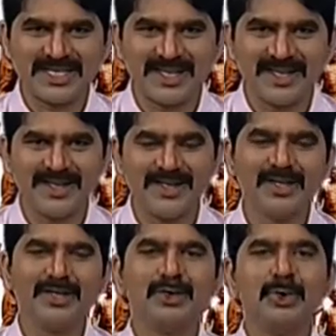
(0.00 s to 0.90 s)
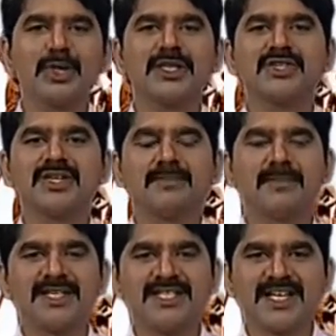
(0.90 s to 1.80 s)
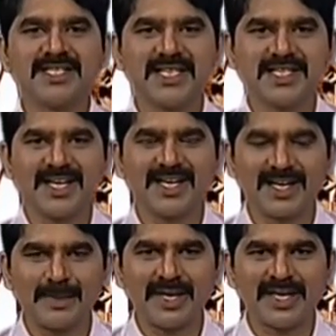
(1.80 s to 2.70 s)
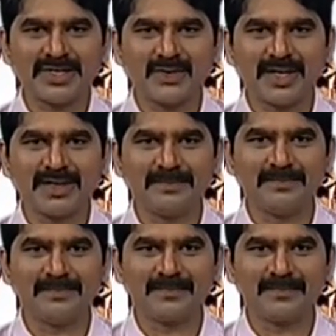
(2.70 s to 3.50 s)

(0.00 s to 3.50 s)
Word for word: నమస్తే దూరదర్శన్ ప్రత్యేక చర్చ కార్యక్రమానికి స్వాగతం